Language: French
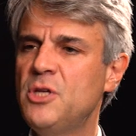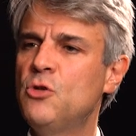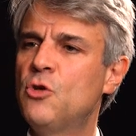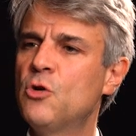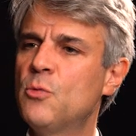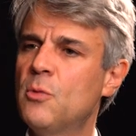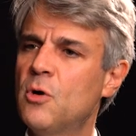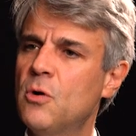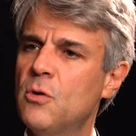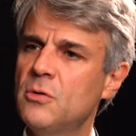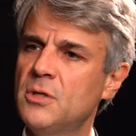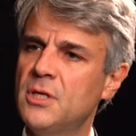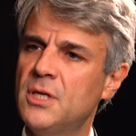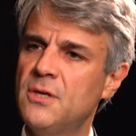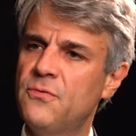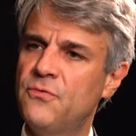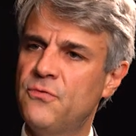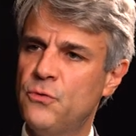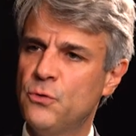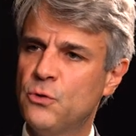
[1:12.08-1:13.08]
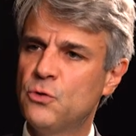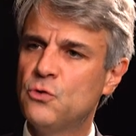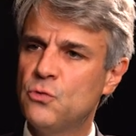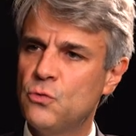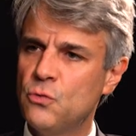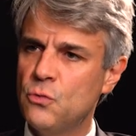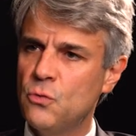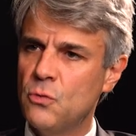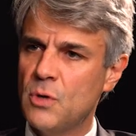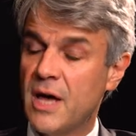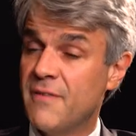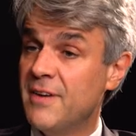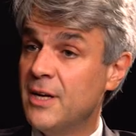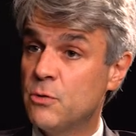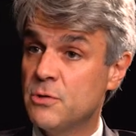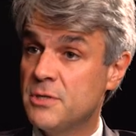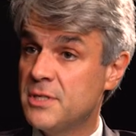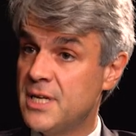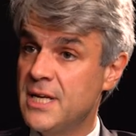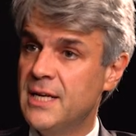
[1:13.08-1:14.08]
une demande qui fluctue avec
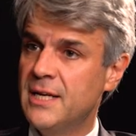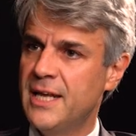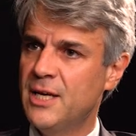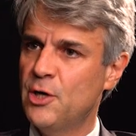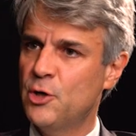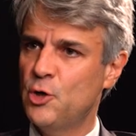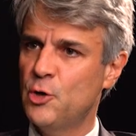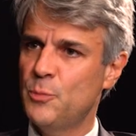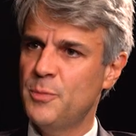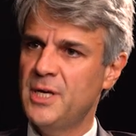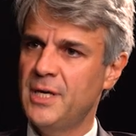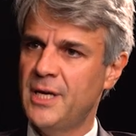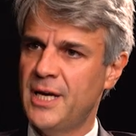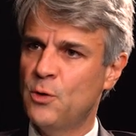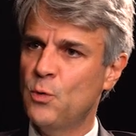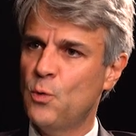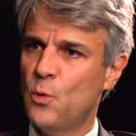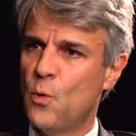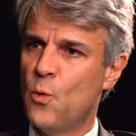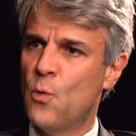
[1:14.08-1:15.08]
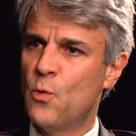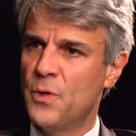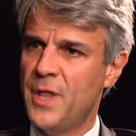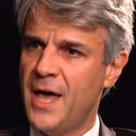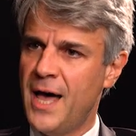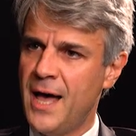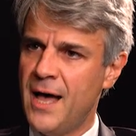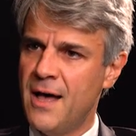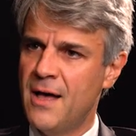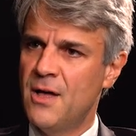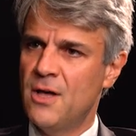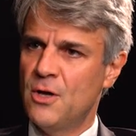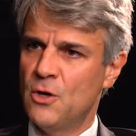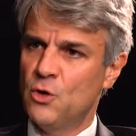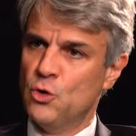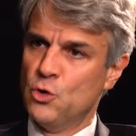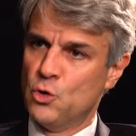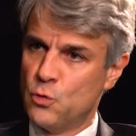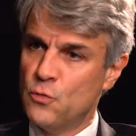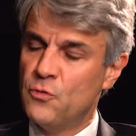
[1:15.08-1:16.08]
le cycle économique. Et donc on a
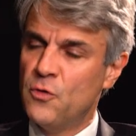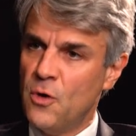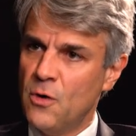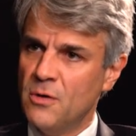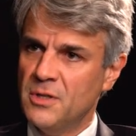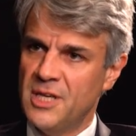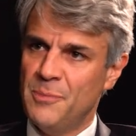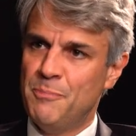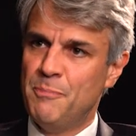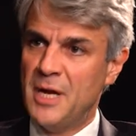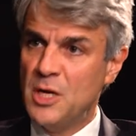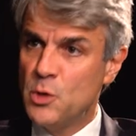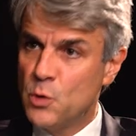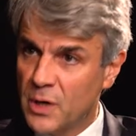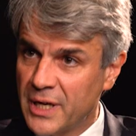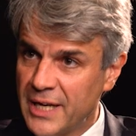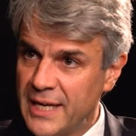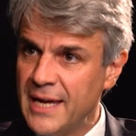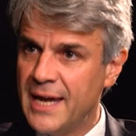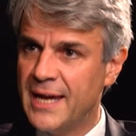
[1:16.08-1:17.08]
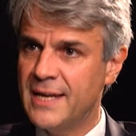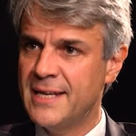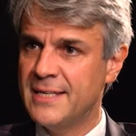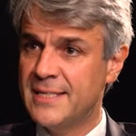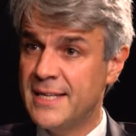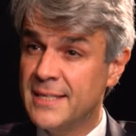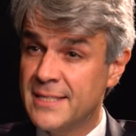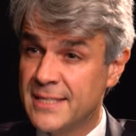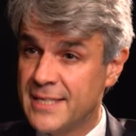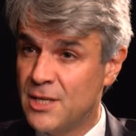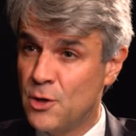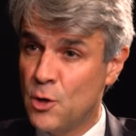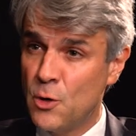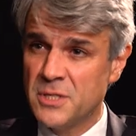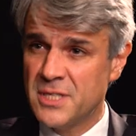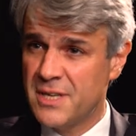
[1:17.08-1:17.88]
souvent des pénuries et des excédents.